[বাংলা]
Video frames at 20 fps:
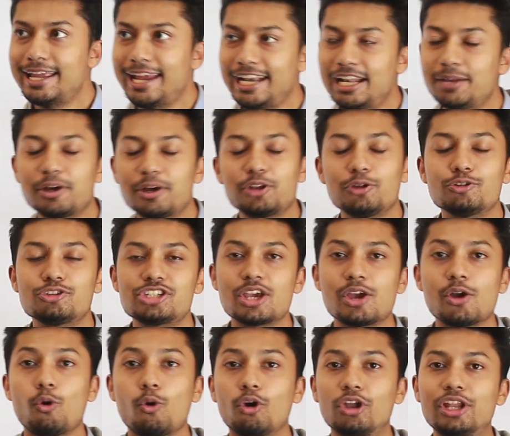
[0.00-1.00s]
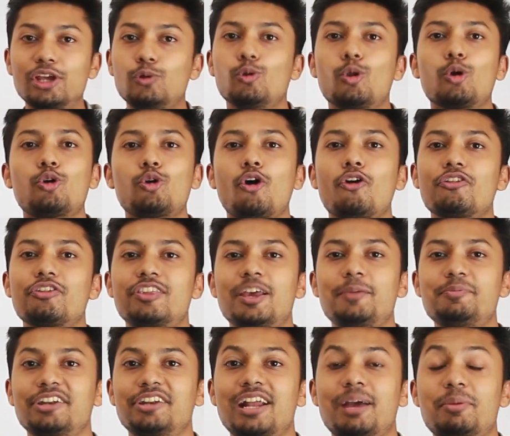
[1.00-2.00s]
এটা মানে হচ্ছে অনেকগুলো
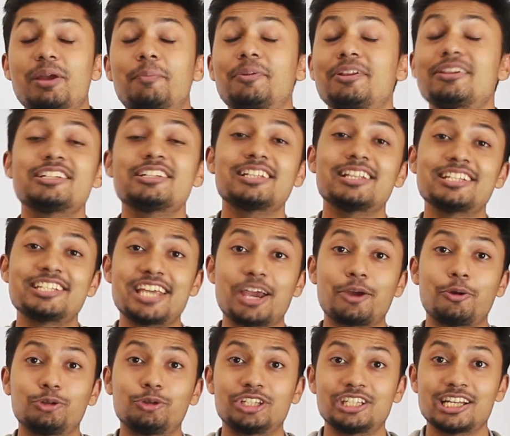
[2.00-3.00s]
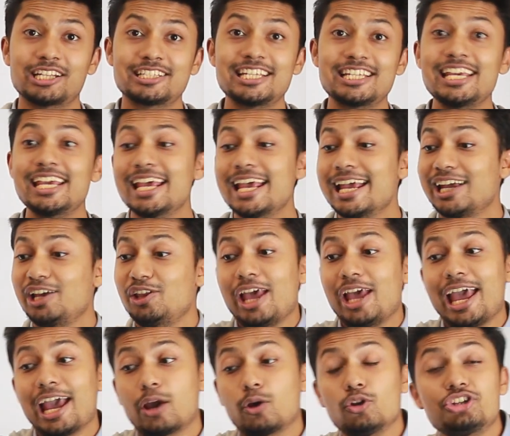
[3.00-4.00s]
কনসেপ্ট যেটা আমি আপনাদের সাথে শেয়ার করতে যাচ্ছি কিন্তু
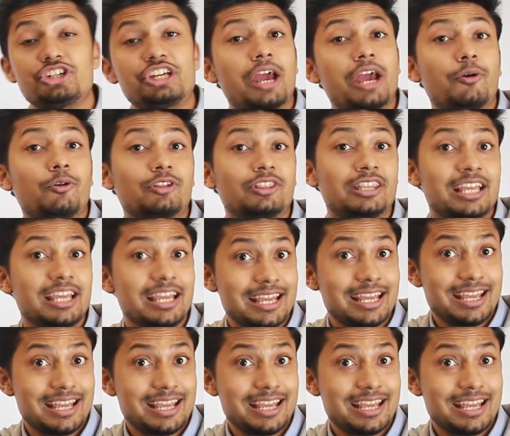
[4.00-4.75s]
এখনও শেয়ার করতে